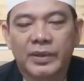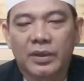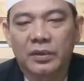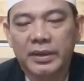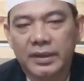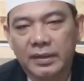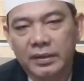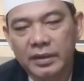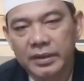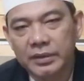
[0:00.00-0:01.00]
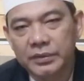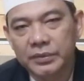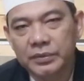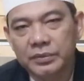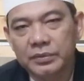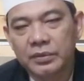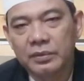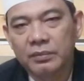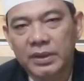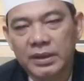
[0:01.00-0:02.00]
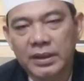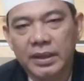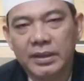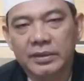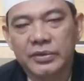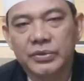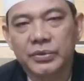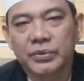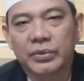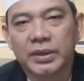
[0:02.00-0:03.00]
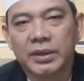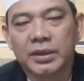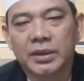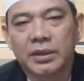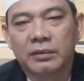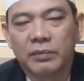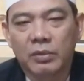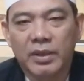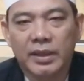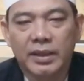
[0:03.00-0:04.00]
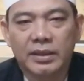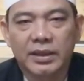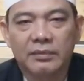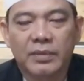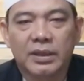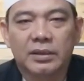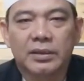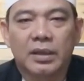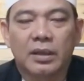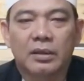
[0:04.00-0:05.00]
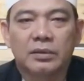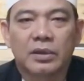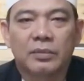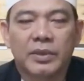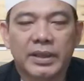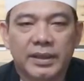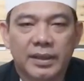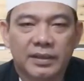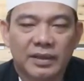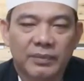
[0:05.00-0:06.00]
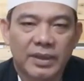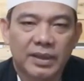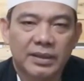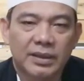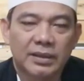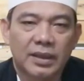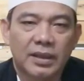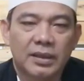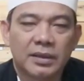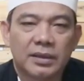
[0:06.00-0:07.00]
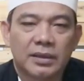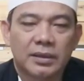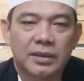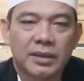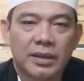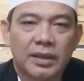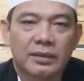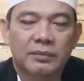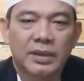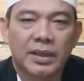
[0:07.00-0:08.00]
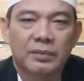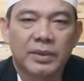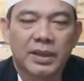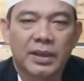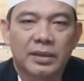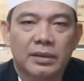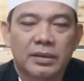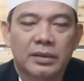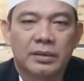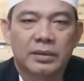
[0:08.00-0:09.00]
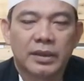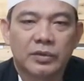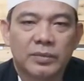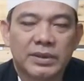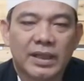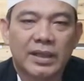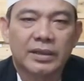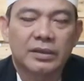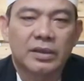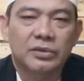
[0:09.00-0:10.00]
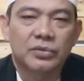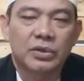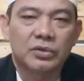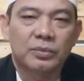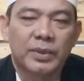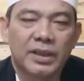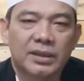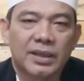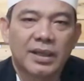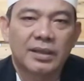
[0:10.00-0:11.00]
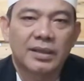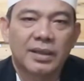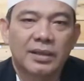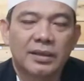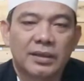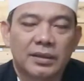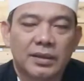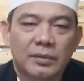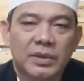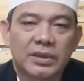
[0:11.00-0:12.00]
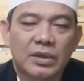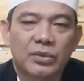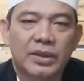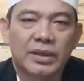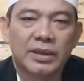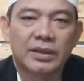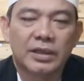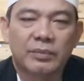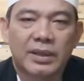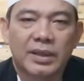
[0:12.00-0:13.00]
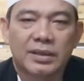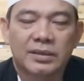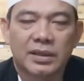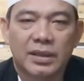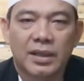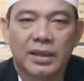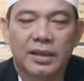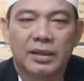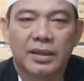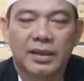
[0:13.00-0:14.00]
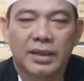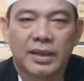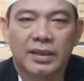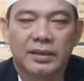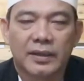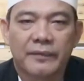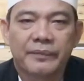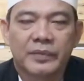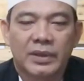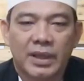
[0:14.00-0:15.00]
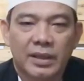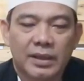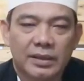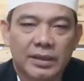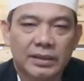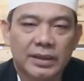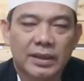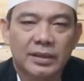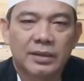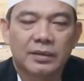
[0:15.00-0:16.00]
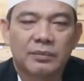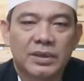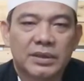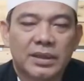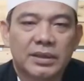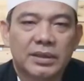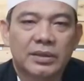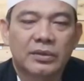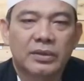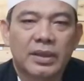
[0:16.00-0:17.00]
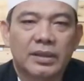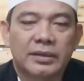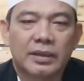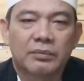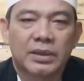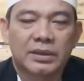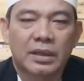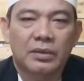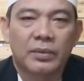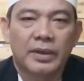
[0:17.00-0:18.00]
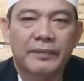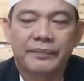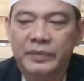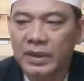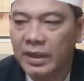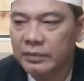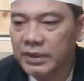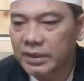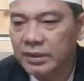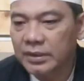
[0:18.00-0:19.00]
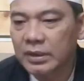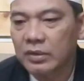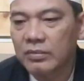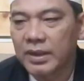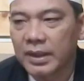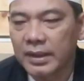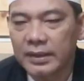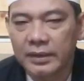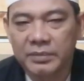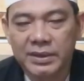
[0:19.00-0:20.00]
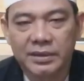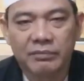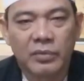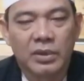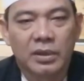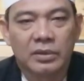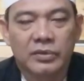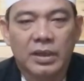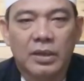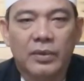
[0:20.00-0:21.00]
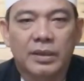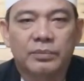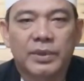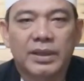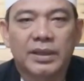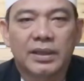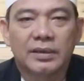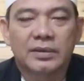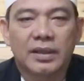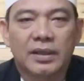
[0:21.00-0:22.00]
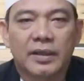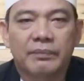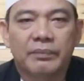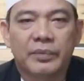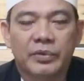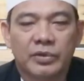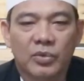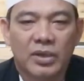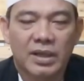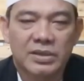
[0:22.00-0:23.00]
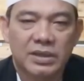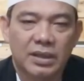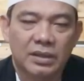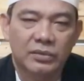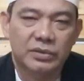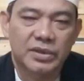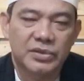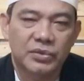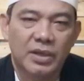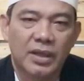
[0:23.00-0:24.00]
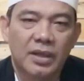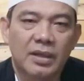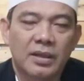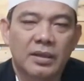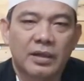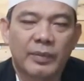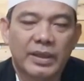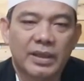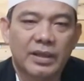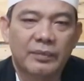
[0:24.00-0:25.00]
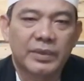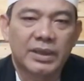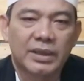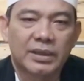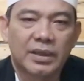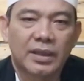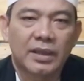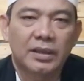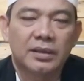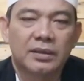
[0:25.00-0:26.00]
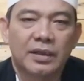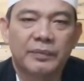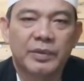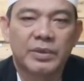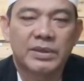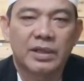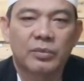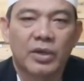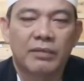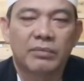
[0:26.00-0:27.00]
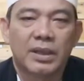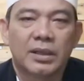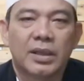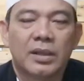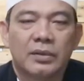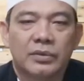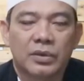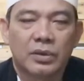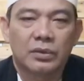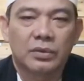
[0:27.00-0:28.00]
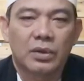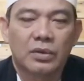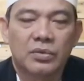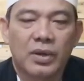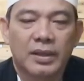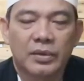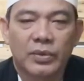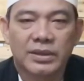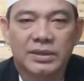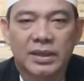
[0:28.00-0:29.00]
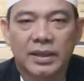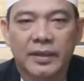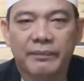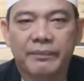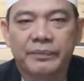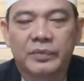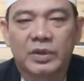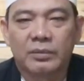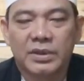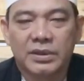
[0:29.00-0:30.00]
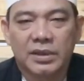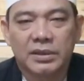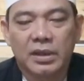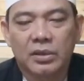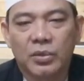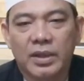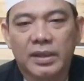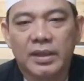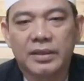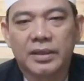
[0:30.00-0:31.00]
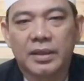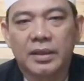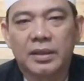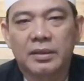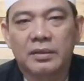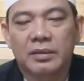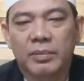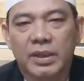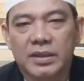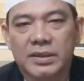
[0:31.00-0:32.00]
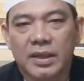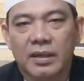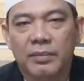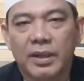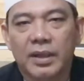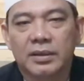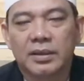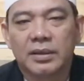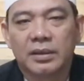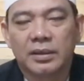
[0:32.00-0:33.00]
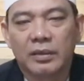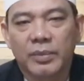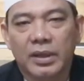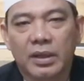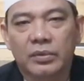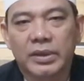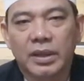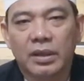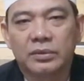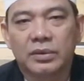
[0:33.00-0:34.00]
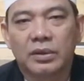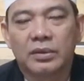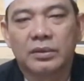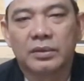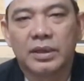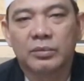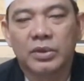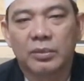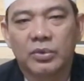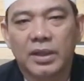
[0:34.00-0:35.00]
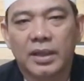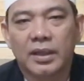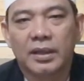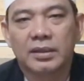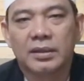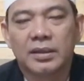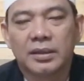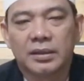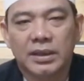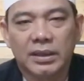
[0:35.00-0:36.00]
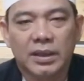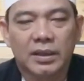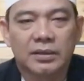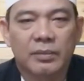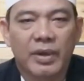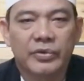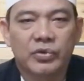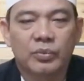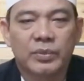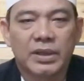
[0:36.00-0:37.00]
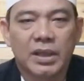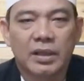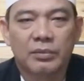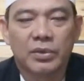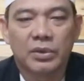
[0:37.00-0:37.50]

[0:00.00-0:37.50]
Oleh karena itu, marilah kita syukuri berbagai nikmat yang Allah berikan kepada kita dengan benar-benar yaitu menjalankan suatu perintahnya dan menjauhi daripada segala larangannya agar kita menjadi orang yang bertakwa. Amin ya robbal alamin. Salawat beriring salam semoga selalu tercurah pada Nabi kita Nabi besar Muhammad Sallallahu Alaihi Wasallam beserta keluarganya, para sahabat, dan para aulia Allah. Dan mudah-mudahan kita termasuk di dalam